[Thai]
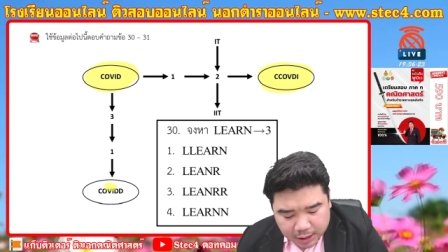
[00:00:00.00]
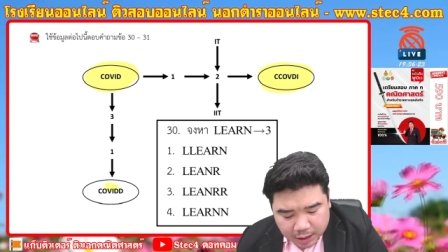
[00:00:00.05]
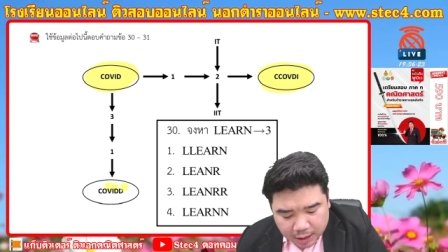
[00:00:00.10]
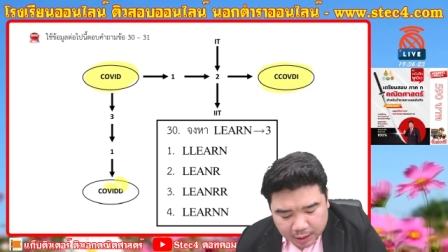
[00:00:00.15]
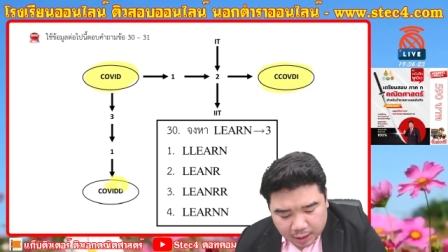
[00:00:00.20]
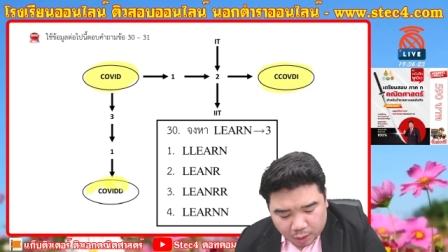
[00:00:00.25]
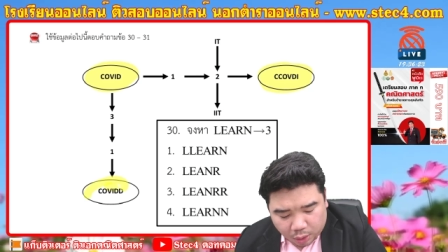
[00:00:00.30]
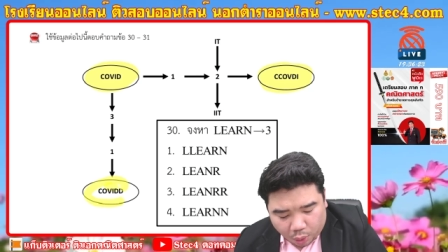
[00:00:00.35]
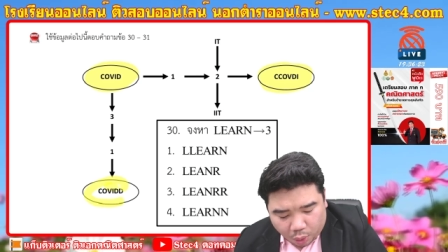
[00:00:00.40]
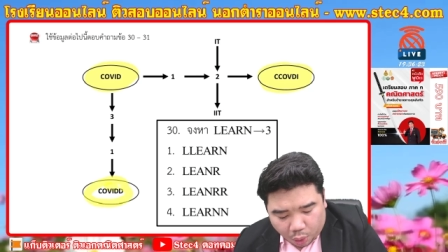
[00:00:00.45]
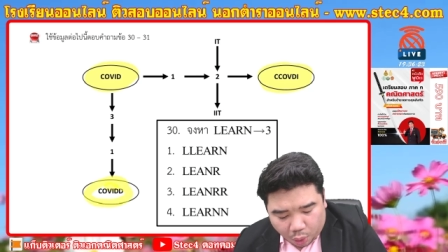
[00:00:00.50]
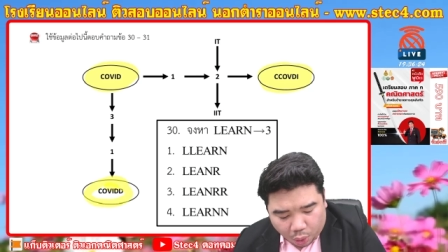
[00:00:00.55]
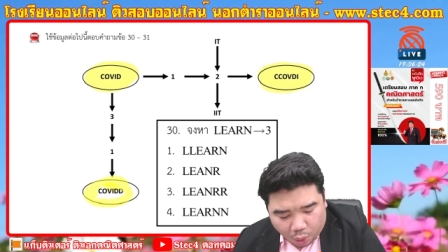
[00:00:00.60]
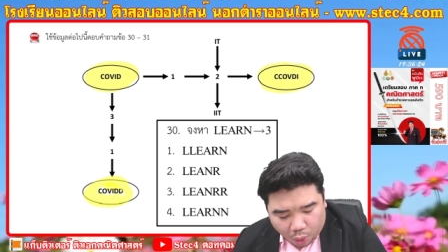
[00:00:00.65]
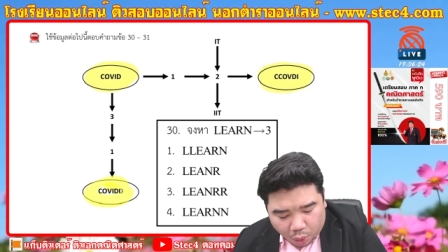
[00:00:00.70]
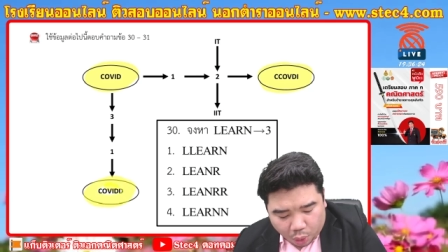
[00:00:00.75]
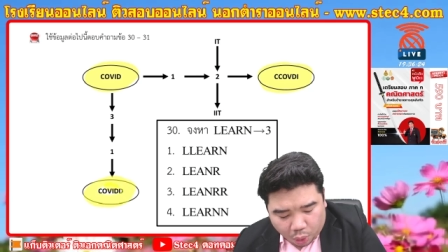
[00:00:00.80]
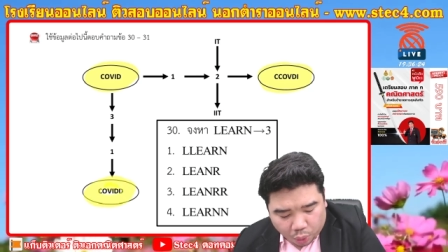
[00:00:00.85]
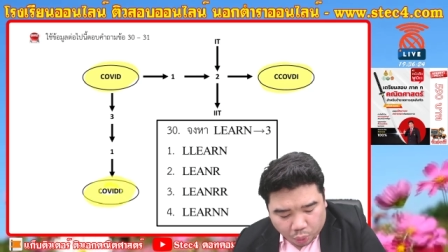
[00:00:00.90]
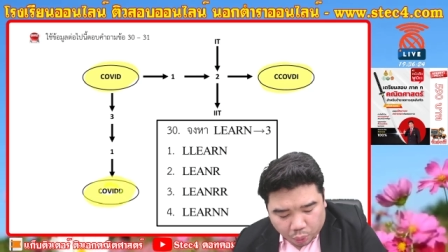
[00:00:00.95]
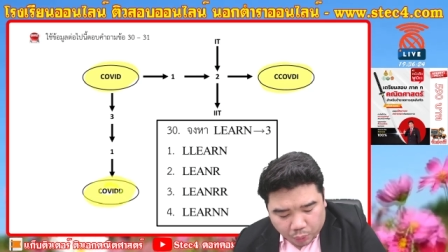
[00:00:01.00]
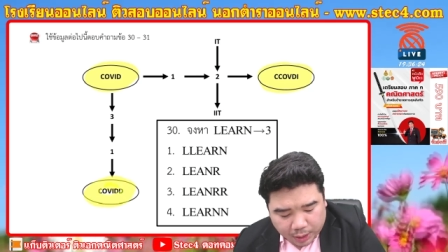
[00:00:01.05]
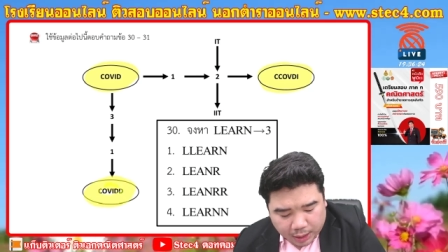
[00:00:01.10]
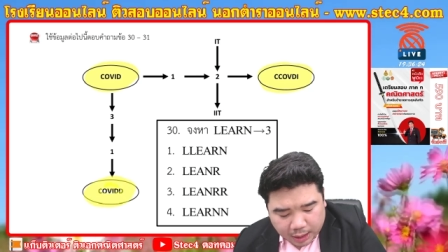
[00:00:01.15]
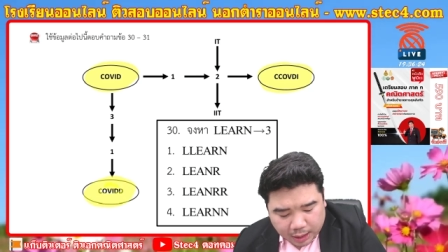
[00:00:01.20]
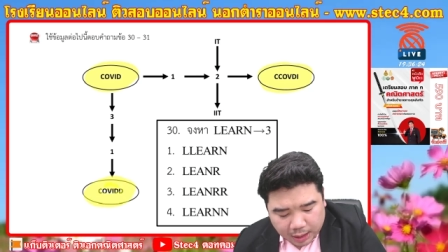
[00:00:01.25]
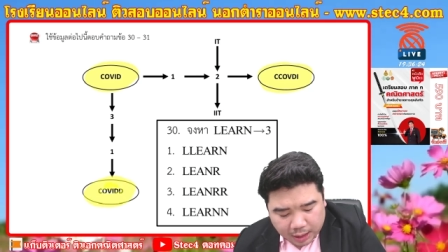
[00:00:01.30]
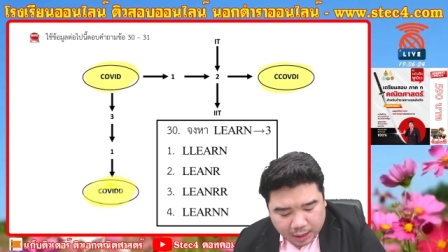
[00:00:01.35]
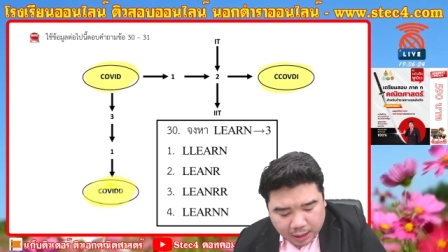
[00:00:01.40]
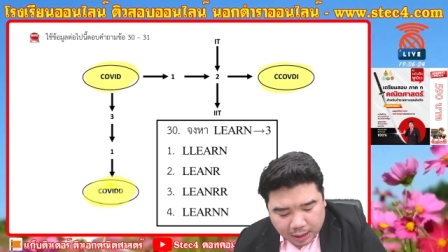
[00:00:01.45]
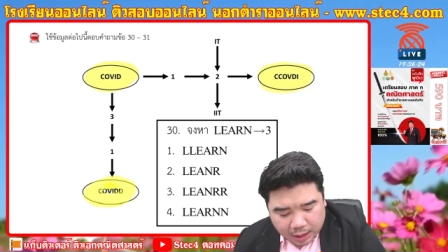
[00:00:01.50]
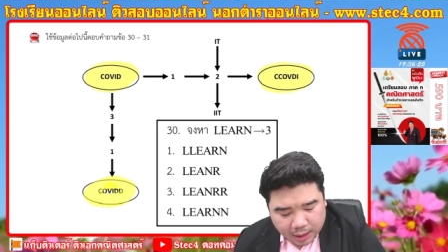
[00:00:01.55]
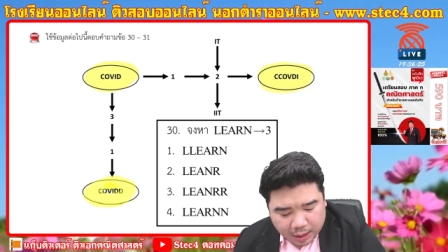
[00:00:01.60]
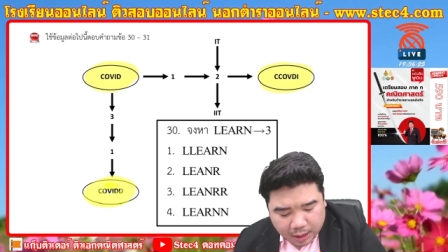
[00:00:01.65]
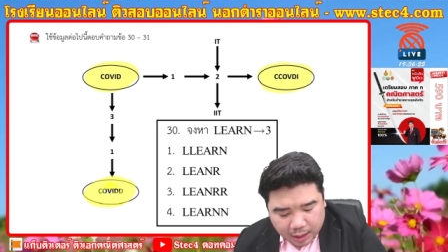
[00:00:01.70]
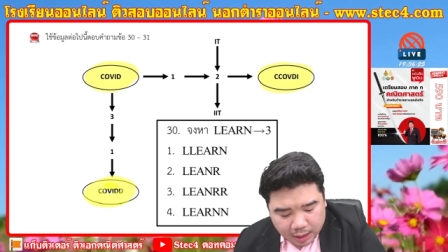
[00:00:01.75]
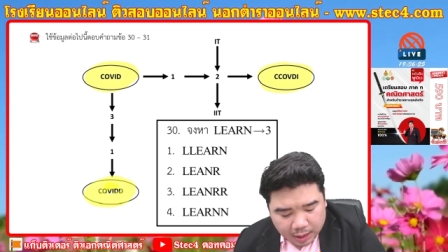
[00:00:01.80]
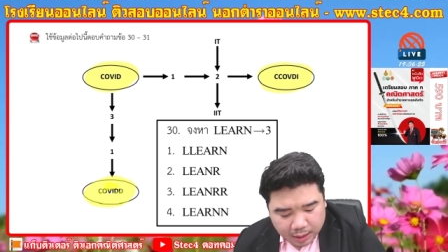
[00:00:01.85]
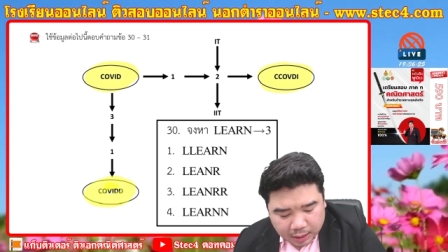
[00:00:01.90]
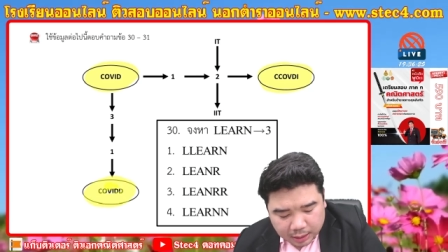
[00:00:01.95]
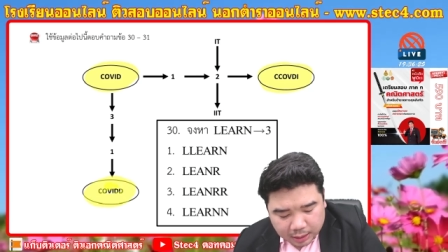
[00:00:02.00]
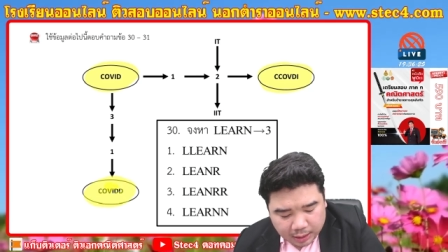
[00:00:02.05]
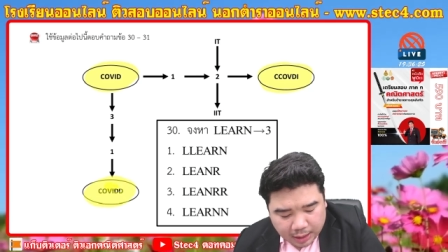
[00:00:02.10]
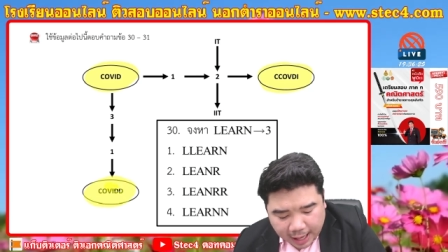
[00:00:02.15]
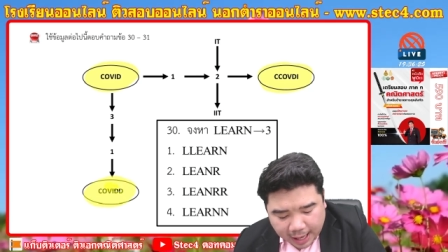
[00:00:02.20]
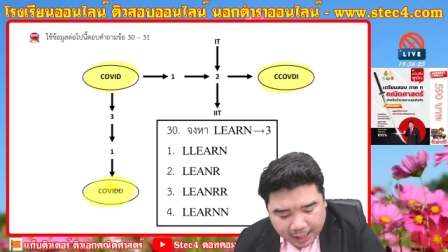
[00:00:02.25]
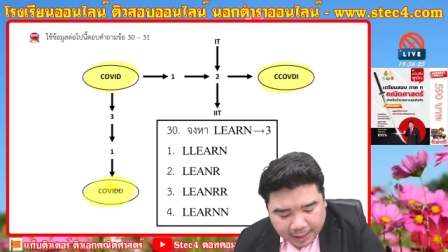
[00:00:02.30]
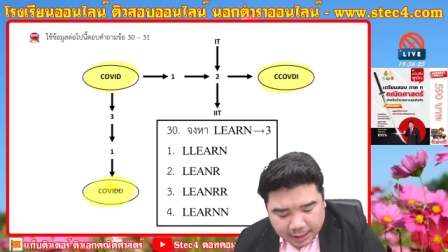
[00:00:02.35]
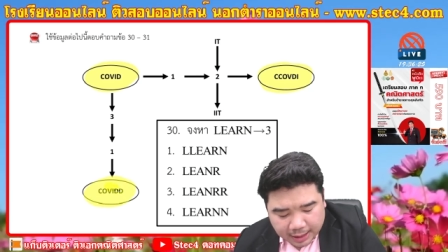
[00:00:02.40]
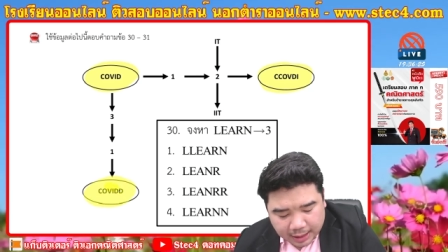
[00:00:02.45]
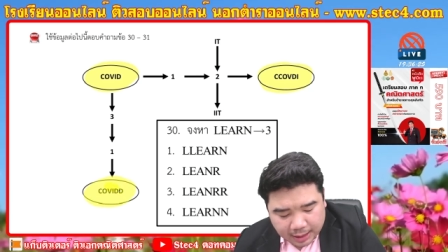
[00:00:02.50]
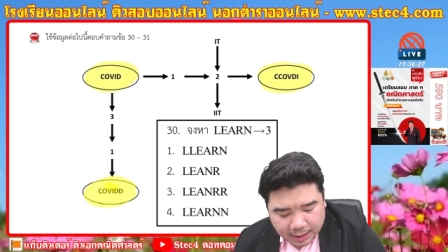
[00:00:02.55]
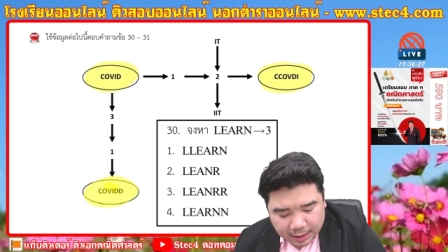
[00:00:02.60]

อนี้ C O V I